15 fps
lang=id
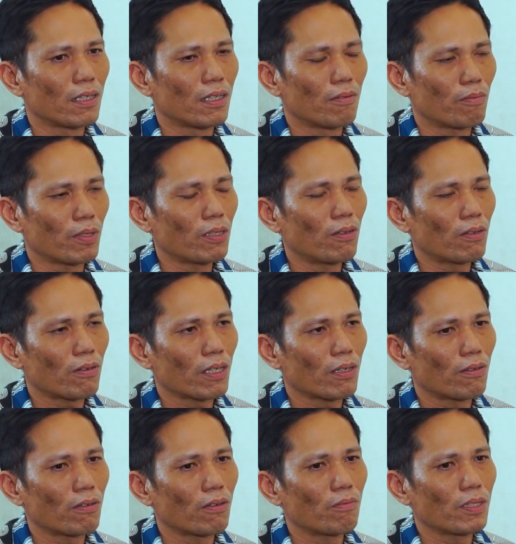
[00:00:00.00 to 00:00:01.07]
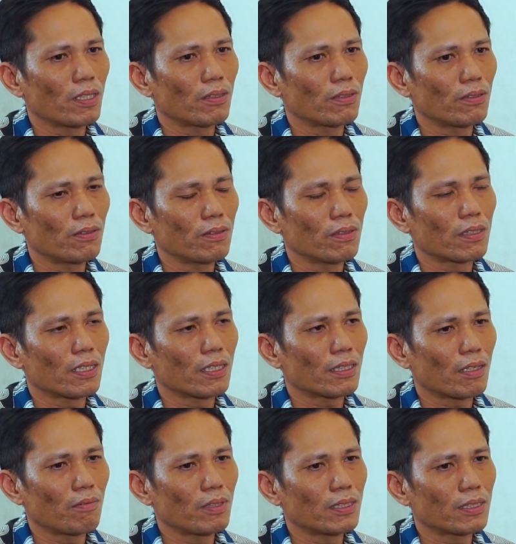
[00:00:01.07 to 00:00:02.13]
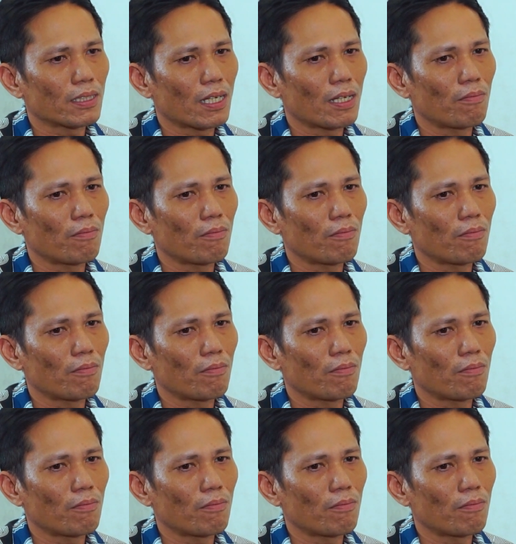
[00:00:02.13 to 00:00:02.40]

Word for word: pendorong ekonomi itu kita bisa